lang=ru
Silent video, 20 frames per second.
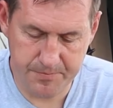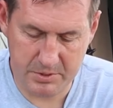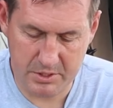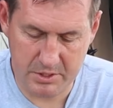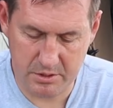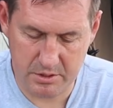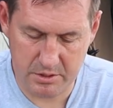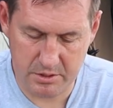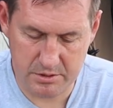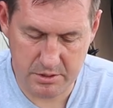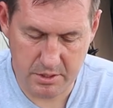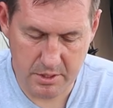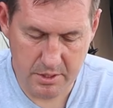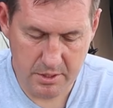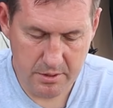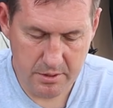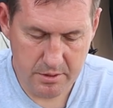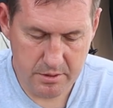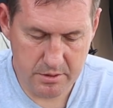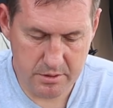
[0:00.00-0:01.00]
как раз
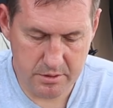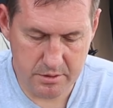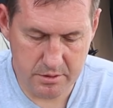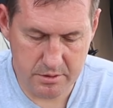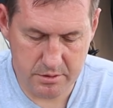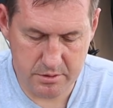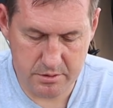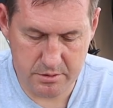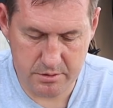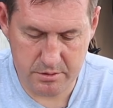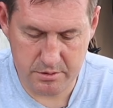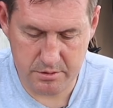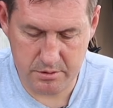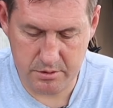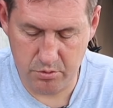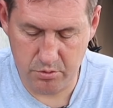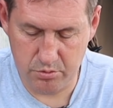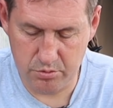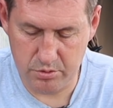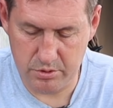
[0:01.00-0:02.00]
э,
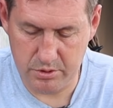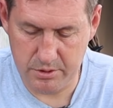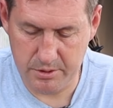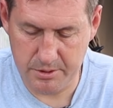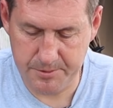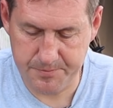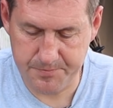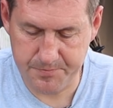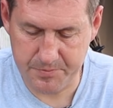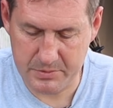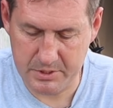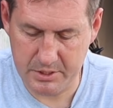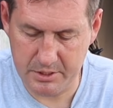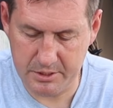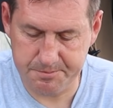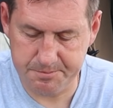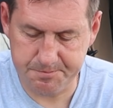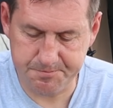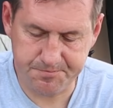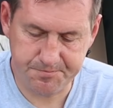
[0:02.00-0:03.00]
клюнуло
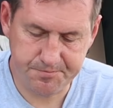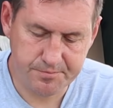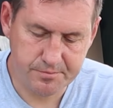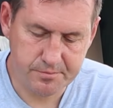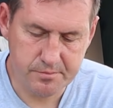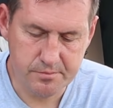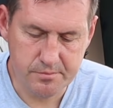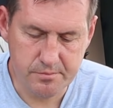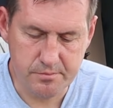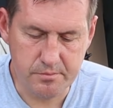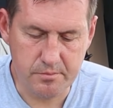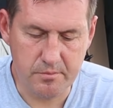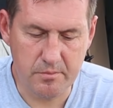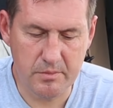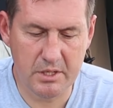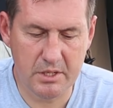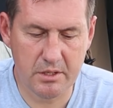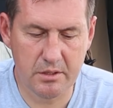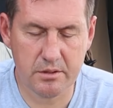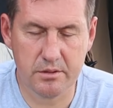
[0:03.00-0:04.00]
на
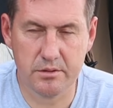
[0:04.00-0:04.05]
э,